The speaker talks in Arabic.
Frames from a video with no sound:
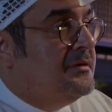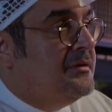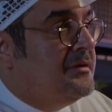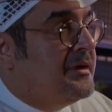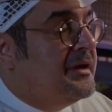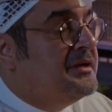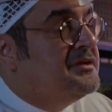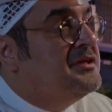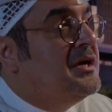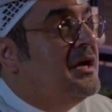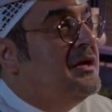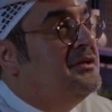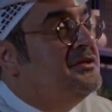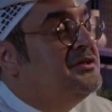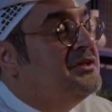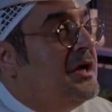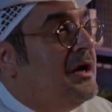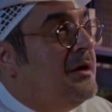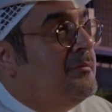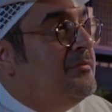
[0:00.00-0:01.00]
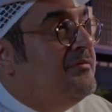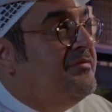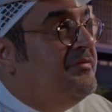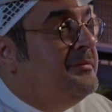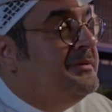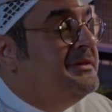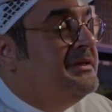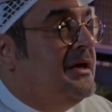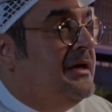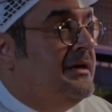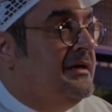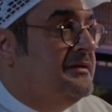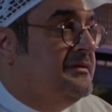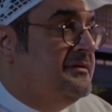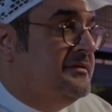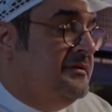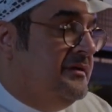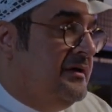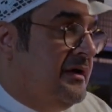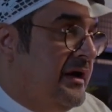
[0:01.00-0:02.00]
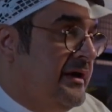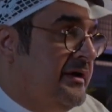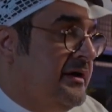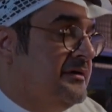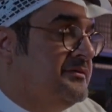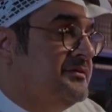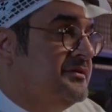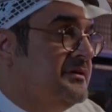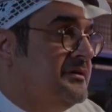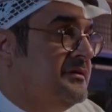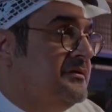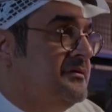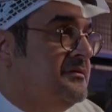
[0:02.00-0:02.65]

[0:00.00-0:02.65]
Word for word: رجال شاب وفي بدايه حياتك